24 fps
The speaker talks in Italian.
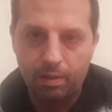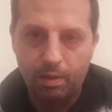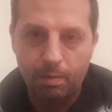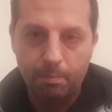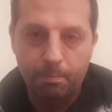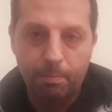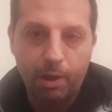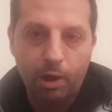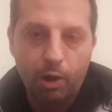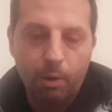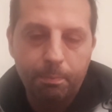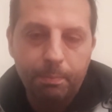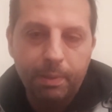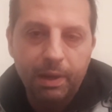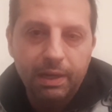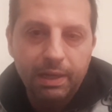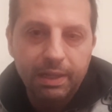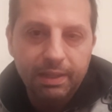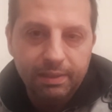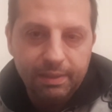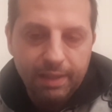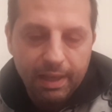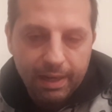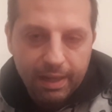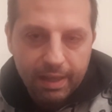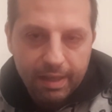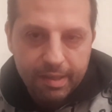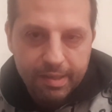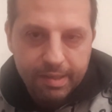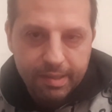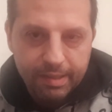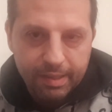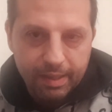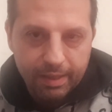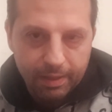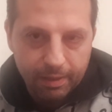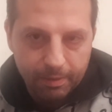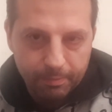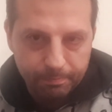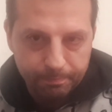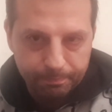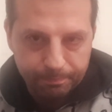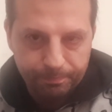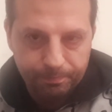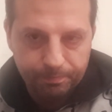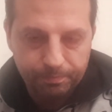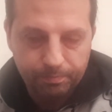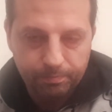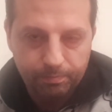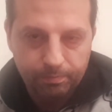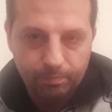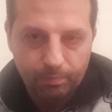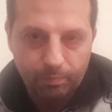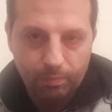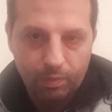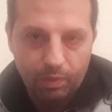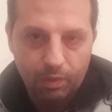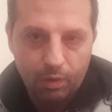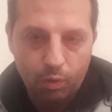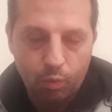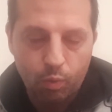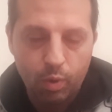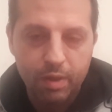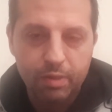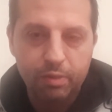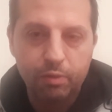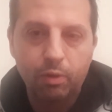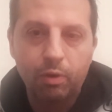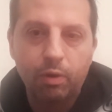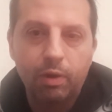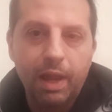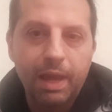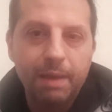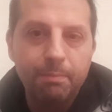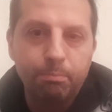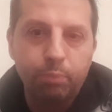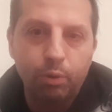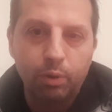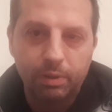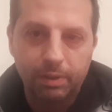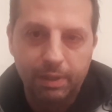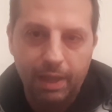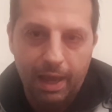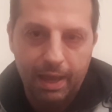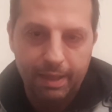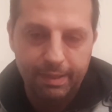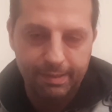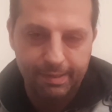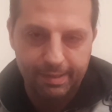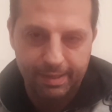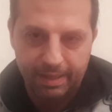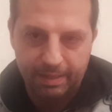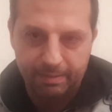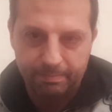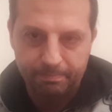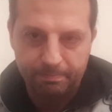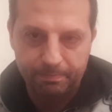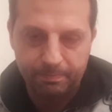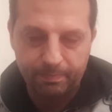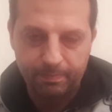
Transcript: Però per gli interisti questo non ha importanza.